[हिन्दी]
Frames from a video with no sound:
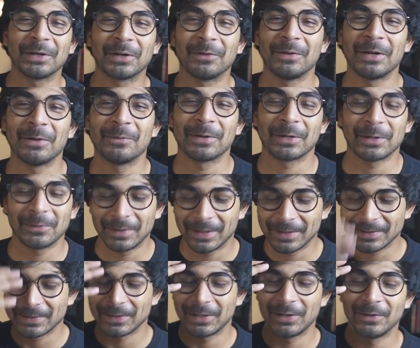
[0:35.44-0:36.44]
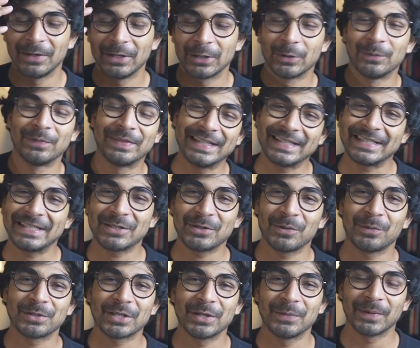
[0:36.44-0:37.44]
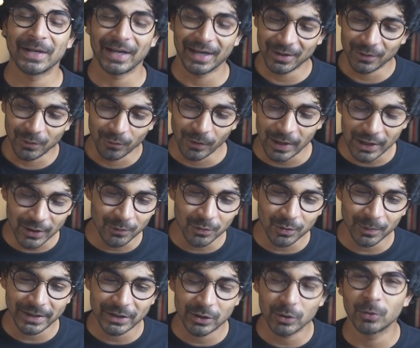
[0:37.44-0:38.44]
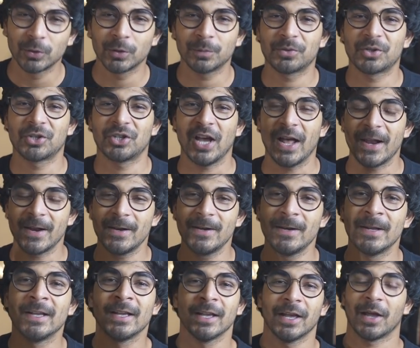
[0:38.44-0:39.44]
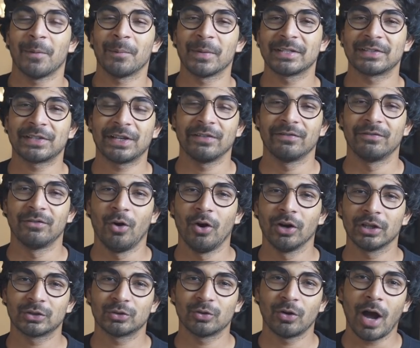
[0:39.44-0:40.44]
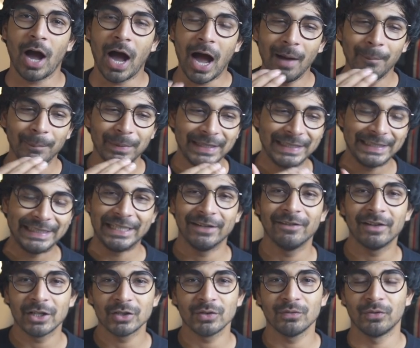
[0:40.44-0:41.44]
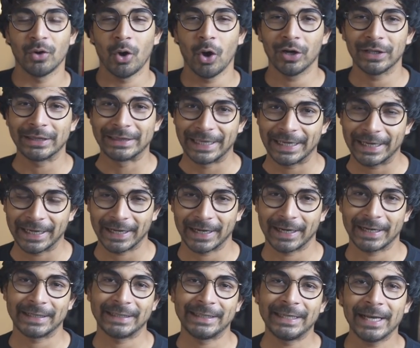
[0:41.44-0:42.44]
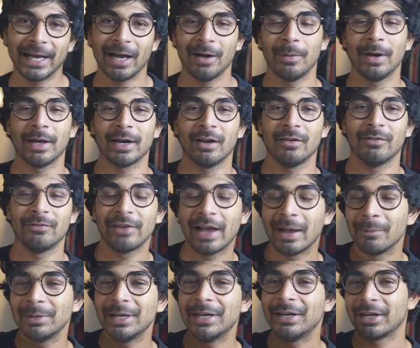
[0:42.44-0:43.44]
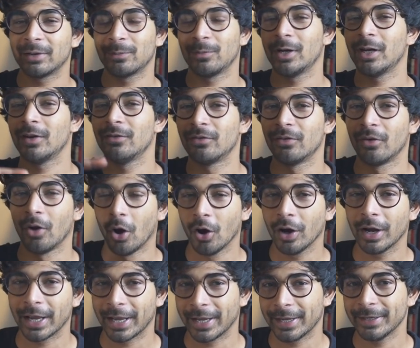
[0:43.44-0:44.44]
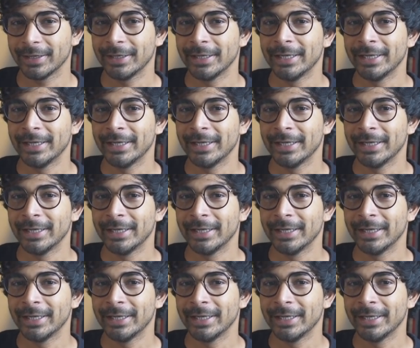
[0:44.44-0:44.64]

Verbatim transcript: मरहबाम दिस इज सलीम खान वेलकम टू माय यूट्यूब चैनल एम एस के ब्लॉग्स तो आप ये वाला जो ब्लॉग देख रहे हैं ये हमारा फैमिली ट्रिप वाला ब्लॉग है